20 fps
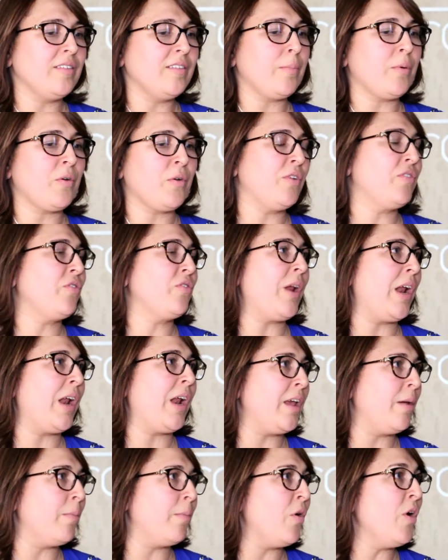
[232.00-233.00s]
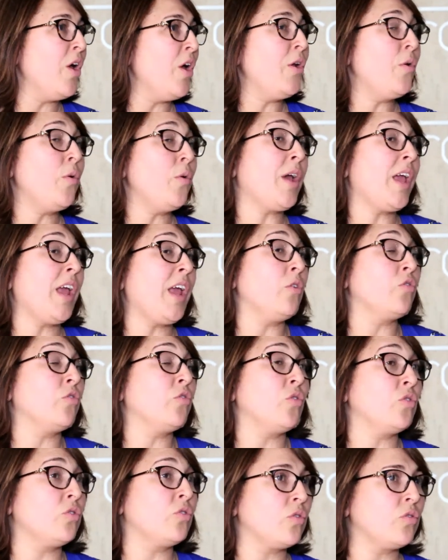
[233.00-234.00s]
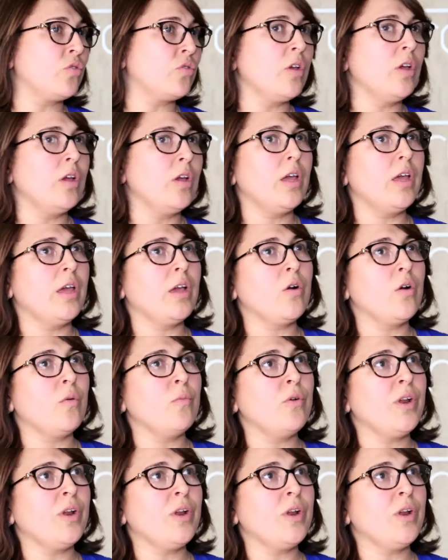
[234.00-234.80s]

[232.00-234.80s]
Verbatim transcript: de ese profesionalismo. No que los otros eh,